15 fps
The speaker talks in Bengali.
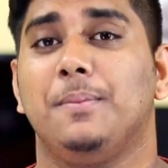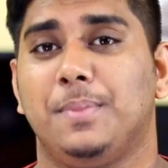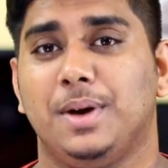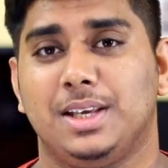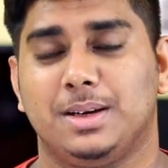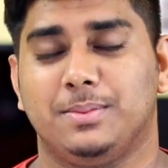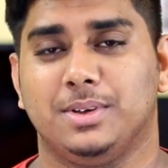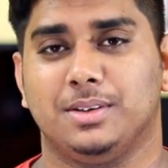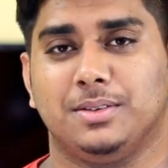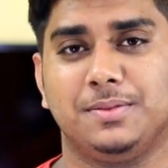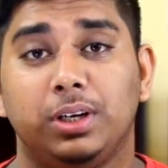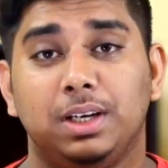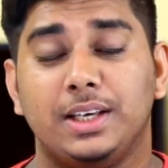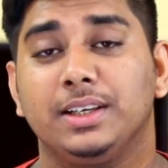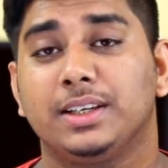পেয়ে যাবেন
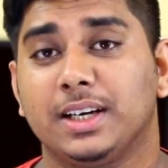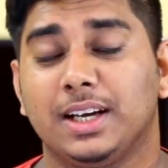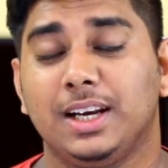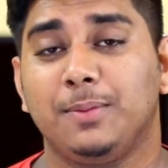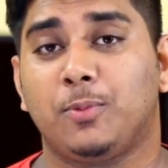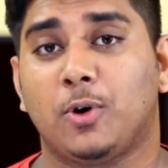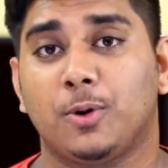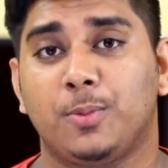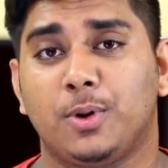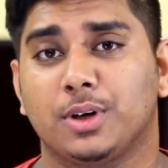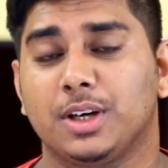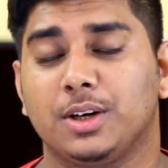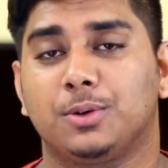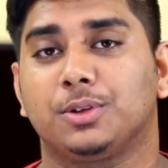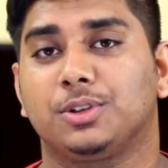তো লিঙ্কে গেলে পরপর
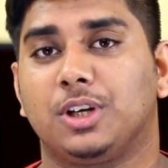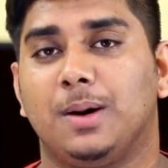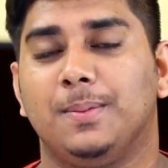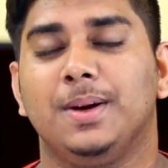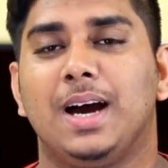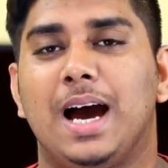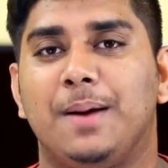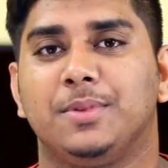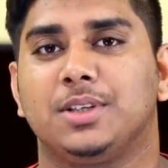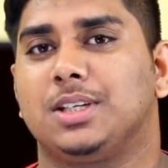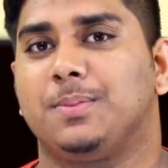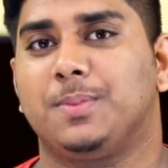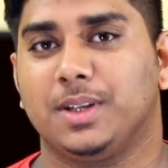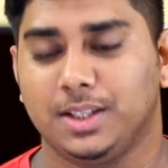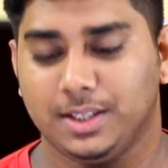কি করতে হবে আমি
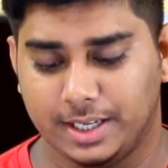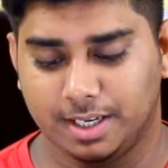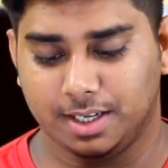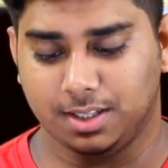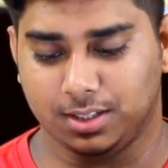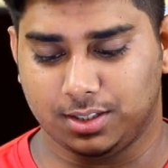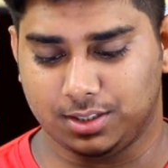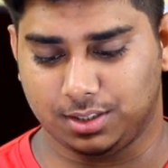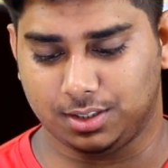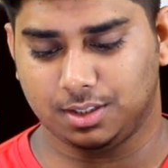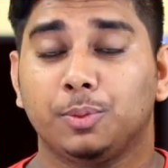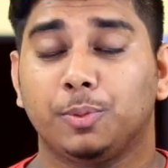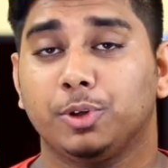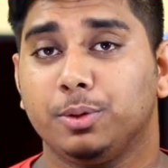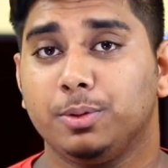জাস্ট আপনাদের দেখিয়ে দিচ্ছি
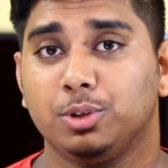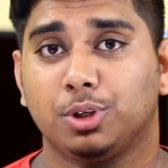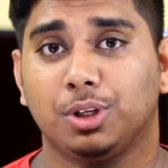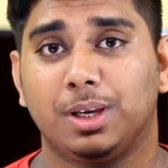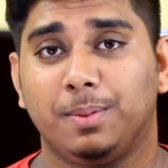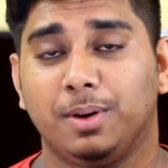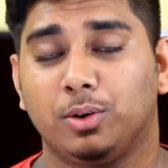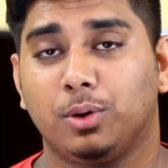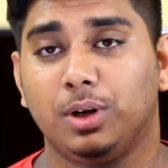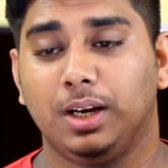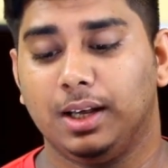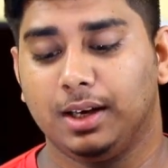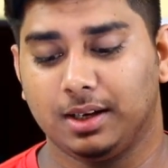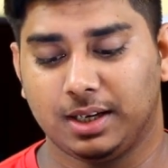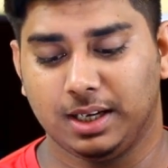তো প্রথমে চলে যাবেন ওই
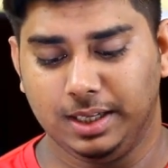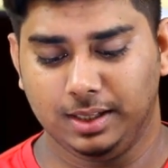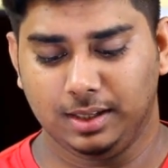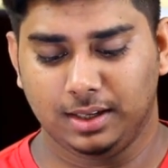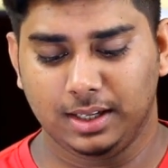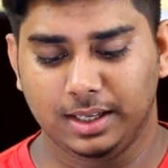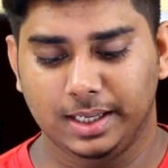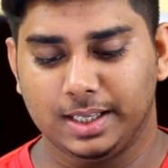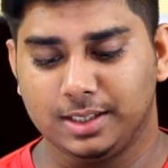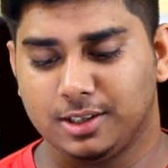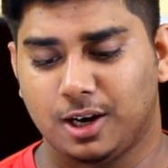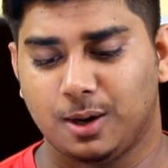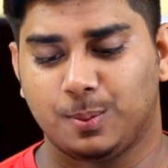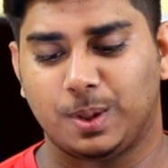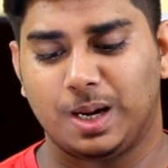লিঙ্কে লিঙ্কে
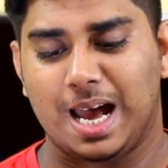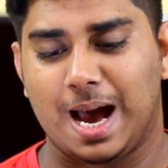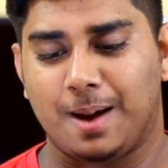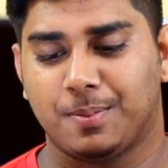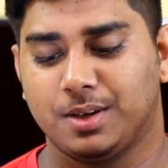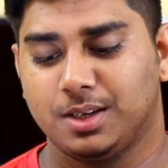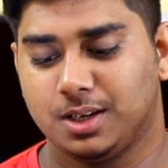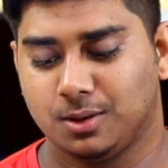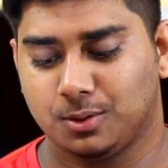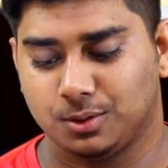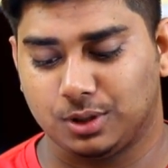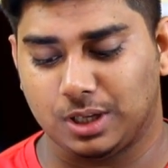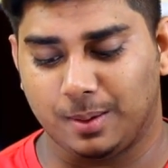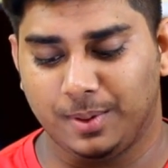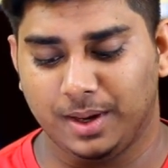যাওয়ার পরে আপনি যেটা
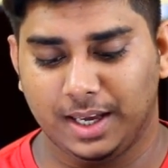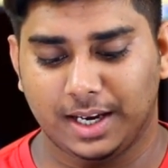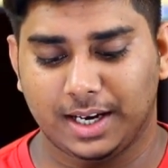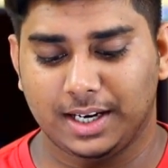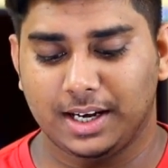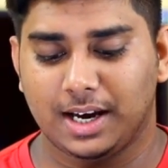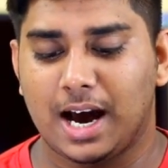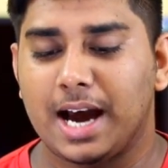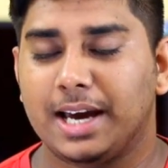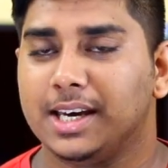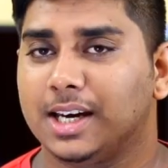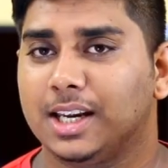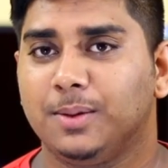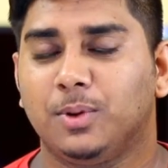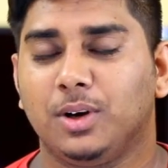করতে হবে এখানে আই
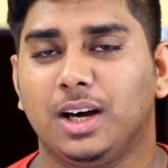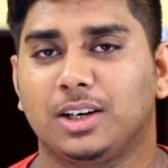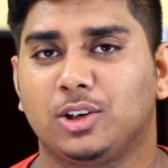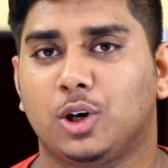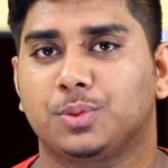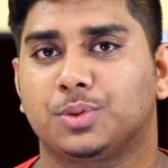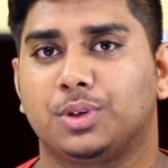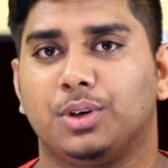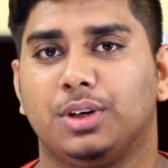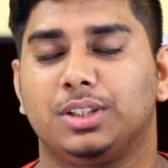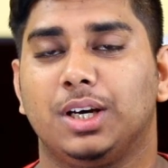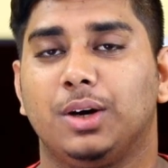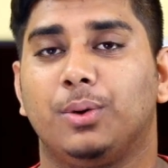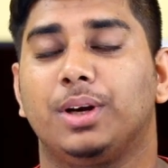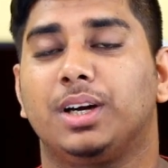এগ্রি বলে একটা অপশন
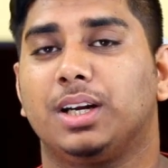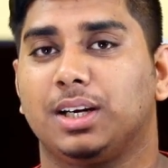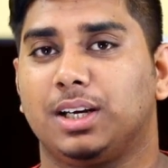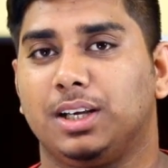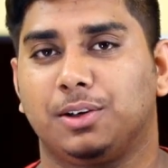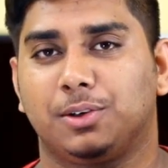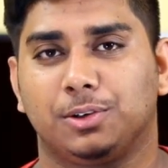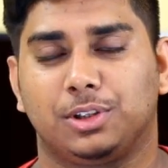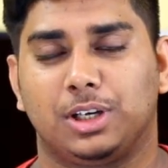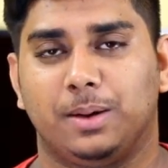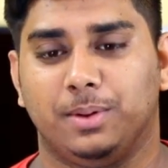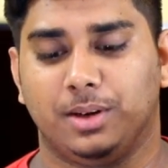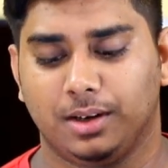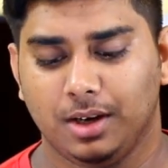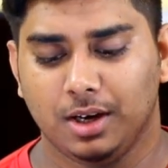রয়েছে ওইখানে ক্লিক করতে
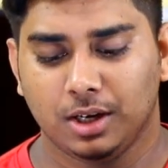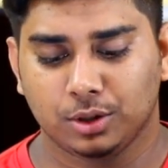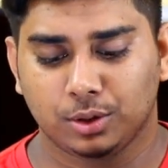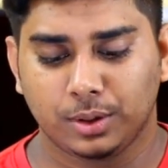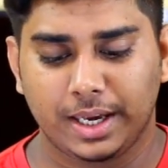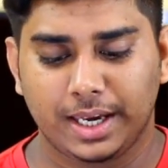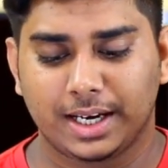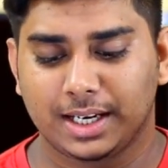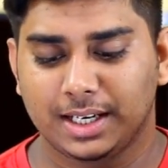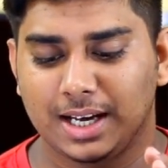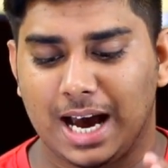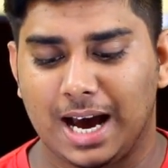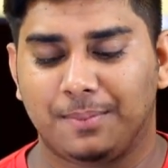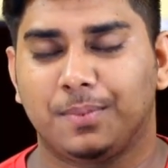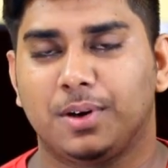হবে তো এখানে
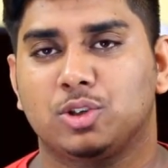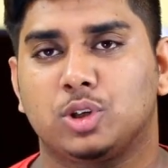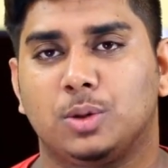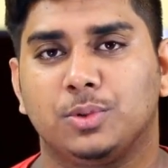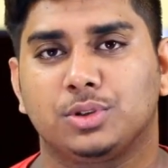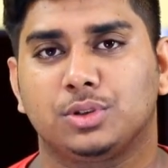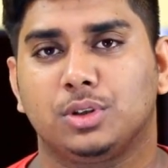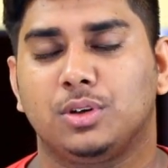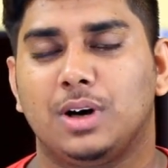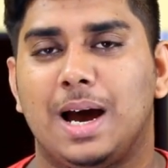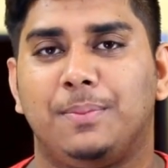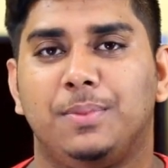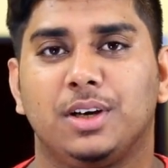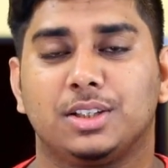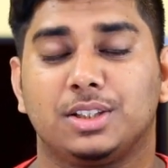আপনার সমস্ত
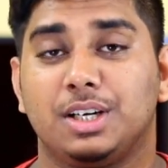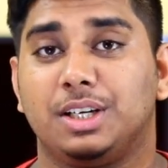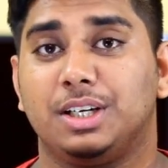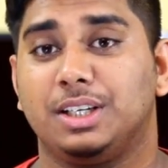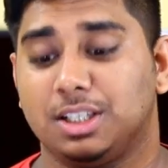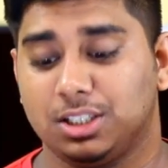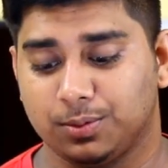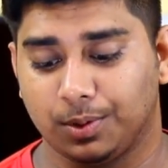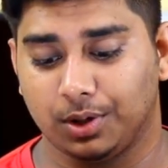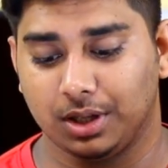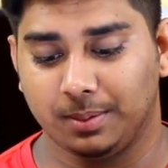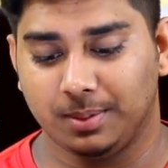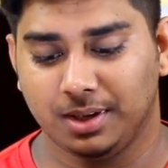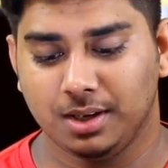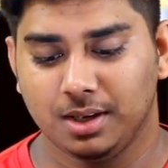অ্যাপ্লিকেশনের ডিটেলস বলে
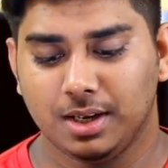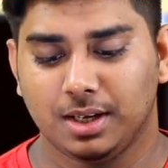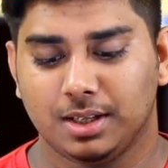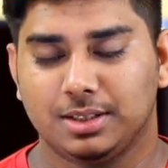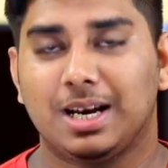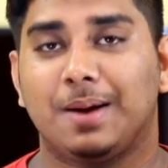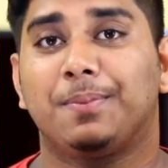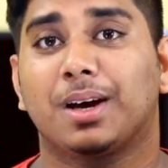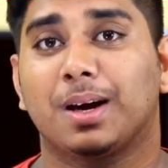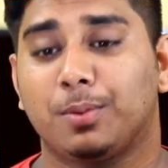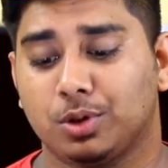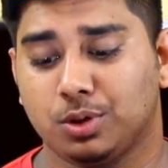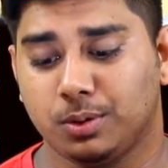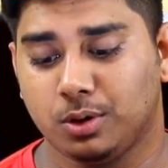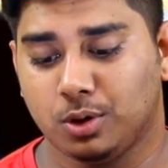দেবে যে আপনাকে
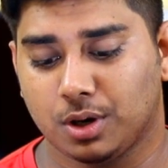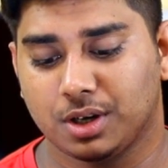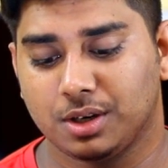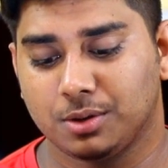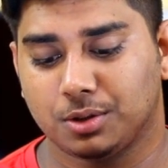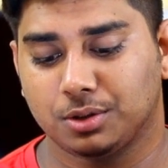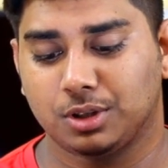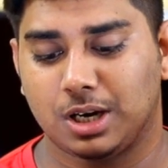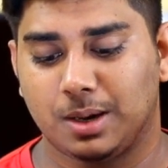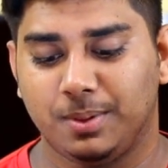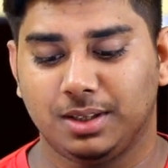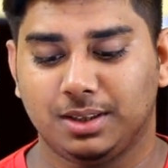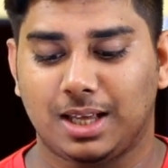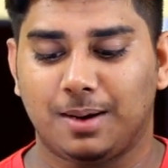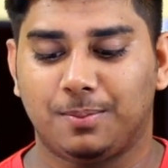প্রথমে লগ করতে
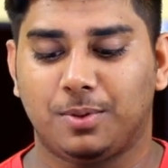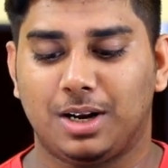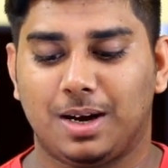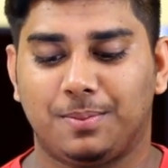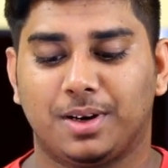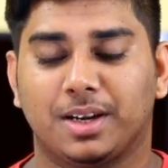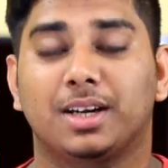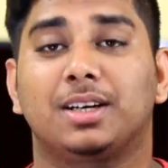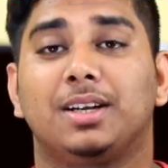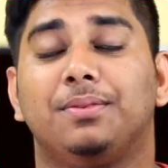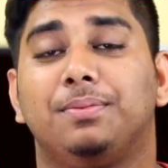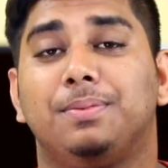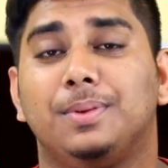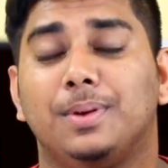হবে তারপর করে আপনাকে একটা